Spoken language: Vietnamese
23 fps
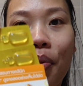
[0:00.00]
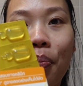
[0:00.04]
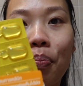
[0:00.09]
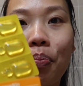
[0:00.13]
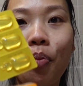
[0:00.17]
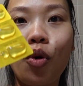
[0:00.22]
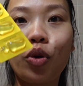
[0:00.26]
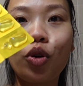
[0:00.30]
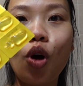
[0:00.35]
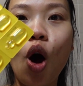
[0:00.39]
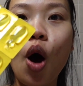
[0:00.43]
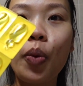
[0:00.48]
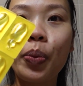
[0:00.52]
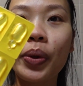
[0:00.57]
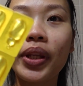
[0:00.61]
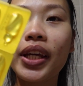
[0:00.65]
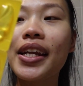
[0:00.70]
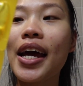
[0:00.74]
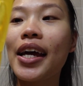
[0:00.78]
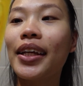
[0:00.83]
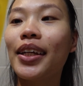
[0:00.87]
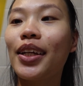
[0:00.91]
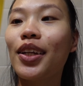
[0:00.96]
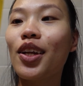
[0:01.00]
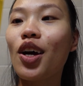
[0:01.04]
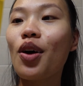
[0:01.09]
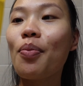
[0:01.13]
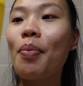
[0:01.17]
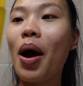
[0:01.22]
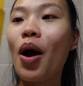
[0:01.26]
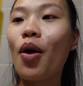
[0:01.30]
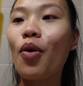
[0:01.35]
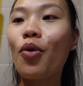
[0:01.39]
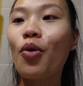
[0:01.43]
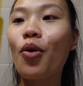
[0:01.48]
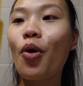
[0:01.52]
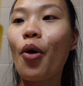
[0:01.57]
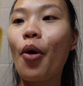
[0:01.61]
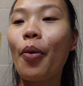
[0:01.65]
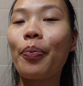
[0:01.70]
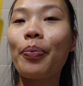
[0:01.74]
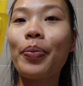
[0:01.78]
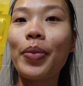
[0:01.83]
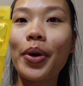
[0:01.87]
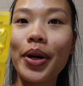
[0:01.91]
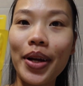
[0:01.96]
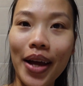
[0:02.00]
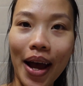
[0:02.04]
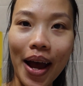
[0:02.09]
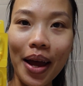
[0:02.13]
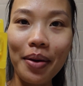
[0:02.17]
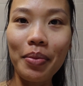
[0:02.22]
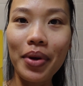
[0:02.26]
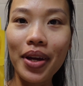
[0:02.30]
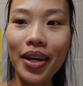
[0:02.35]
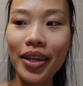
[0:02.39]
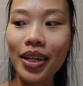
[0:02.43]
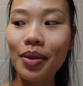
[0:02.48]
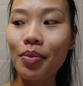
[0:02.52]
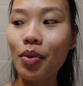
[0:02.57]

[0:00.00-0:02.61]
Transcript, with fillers: một hộp như thế này thì nó bao gồm 12 miếng nha